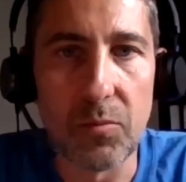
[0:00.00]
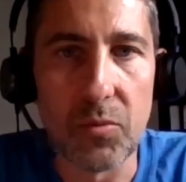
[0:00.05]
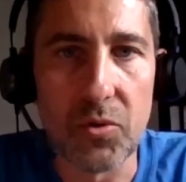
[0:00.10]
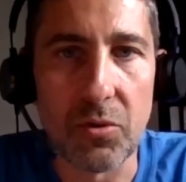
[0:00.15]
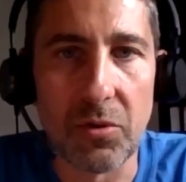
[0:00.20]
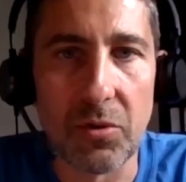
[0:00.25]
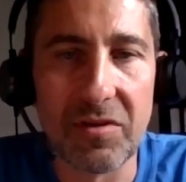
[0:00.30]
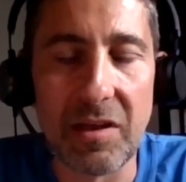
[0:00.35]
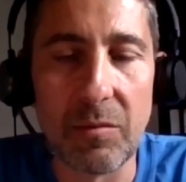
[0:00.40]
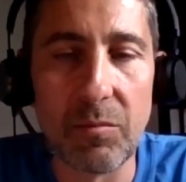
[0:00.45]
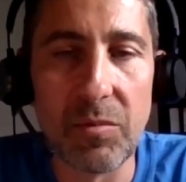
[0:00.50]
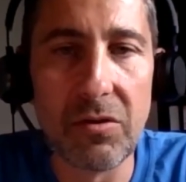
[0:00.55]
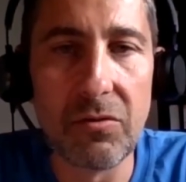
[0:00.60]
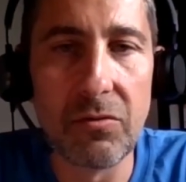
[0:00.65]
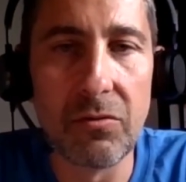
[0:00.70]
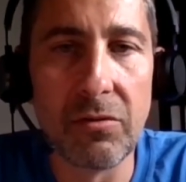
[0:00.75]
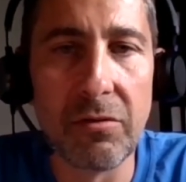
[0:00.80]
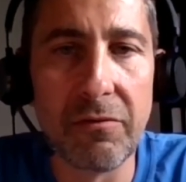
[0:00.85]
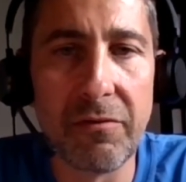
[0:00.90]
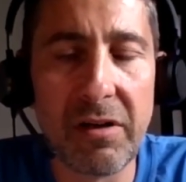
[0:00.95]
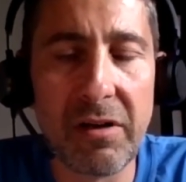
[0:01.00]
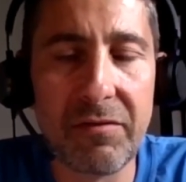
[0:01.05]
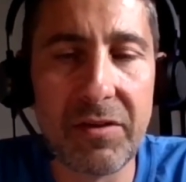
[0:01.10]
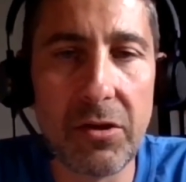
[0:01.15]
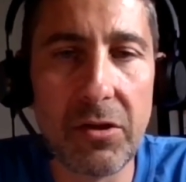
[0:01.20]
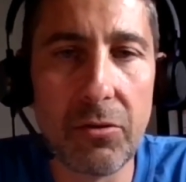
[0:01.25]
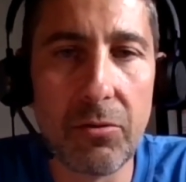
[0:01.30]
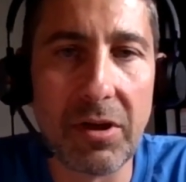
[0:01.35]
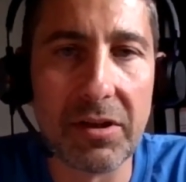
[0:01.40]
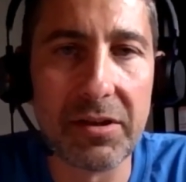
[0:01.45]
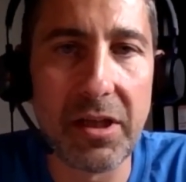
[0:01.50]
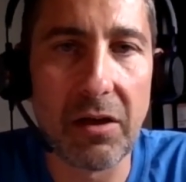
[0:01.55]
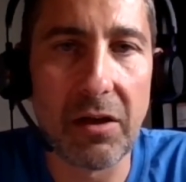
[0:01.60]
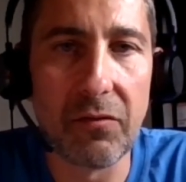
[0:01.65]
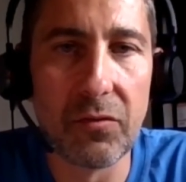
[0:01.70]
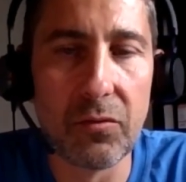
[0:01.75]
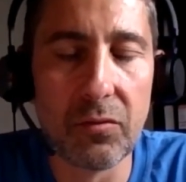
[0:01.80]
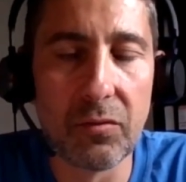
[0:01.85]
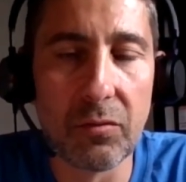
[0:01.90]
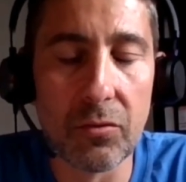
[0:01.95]
Bonjour les amis, une nouvelle vidéo
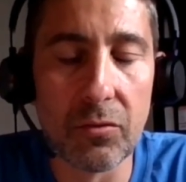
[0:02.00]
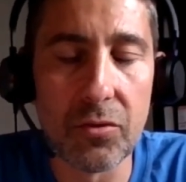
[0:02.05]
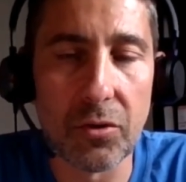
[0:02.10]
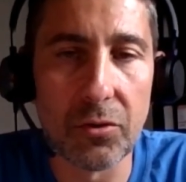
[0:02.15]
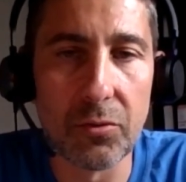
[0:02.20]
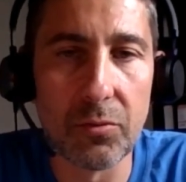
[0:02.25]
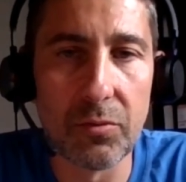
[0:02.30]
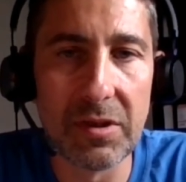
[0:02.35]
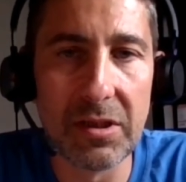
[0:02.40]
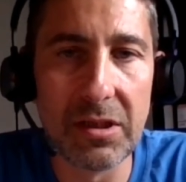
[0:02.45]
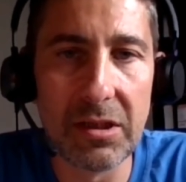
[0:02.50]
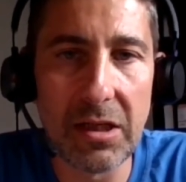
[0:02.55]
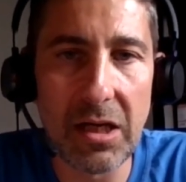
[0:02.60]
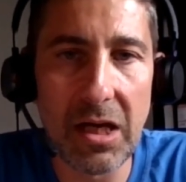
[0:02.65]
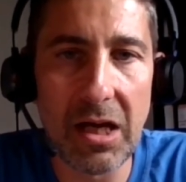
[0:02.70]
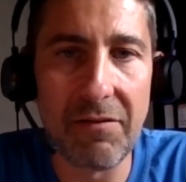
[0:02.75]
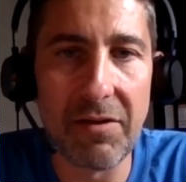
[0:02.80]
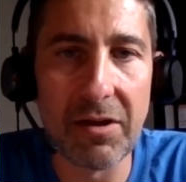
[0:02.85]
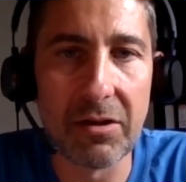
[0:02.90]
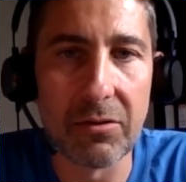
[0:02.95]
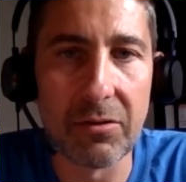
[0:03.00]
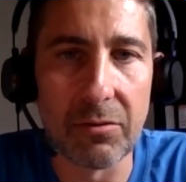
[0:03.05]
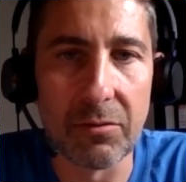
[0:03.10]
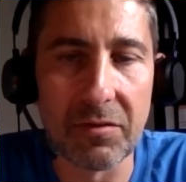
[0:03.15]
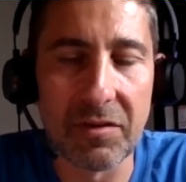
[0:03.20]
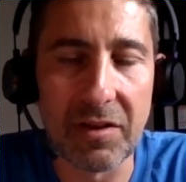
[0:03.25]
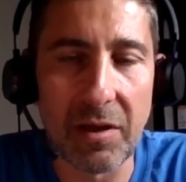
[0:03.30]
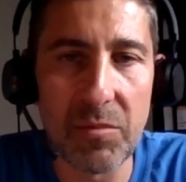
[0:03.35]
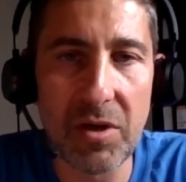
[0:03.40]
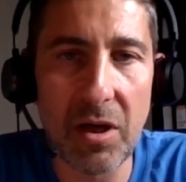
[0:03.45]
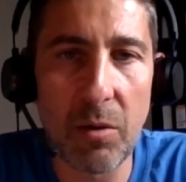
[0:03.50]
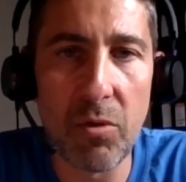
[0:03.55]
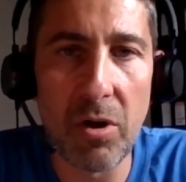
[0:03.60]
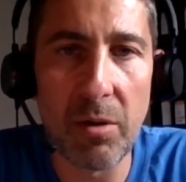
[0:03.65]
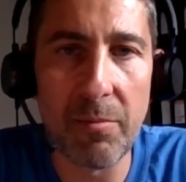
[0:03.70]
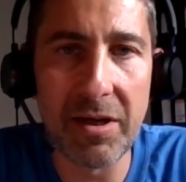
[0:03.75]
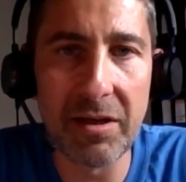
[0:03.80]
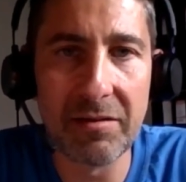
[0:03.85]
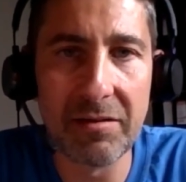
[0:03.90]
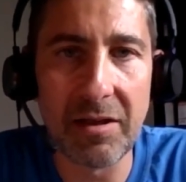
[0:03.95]
interview aujourd'hui avec euh, Samir
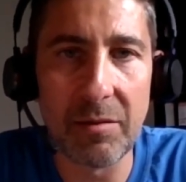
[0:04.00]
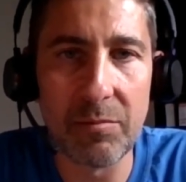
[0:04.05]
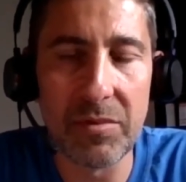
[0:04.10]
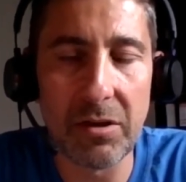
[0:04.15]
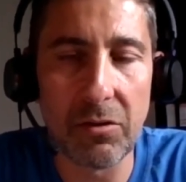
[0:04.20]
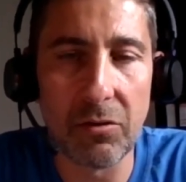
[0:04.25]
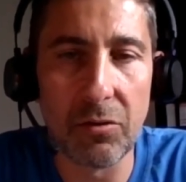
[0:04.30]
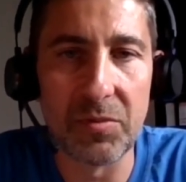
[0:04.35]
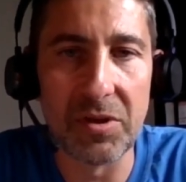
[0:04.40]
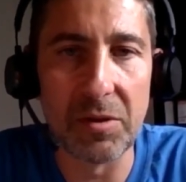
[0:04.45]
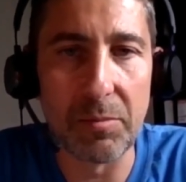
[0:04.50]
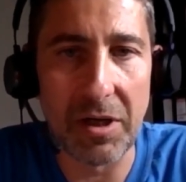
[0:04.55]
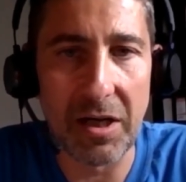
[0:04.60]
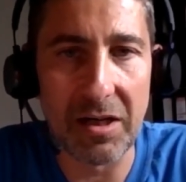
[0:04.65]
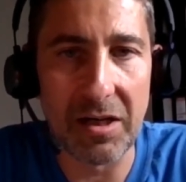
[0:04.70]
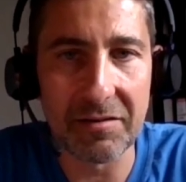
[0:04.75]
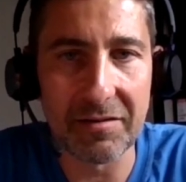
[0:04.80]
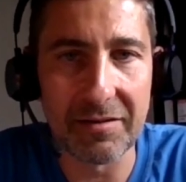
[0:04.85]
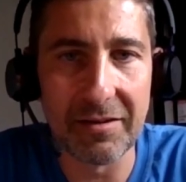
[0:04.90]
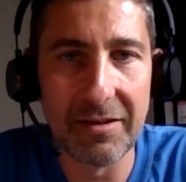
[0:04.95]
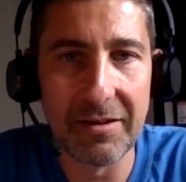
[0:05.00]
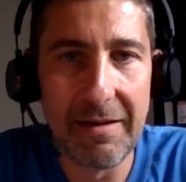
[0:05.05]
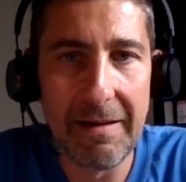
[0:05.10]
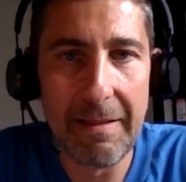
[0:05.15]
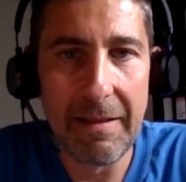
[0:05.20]
Mohamed, Samir le petit prince,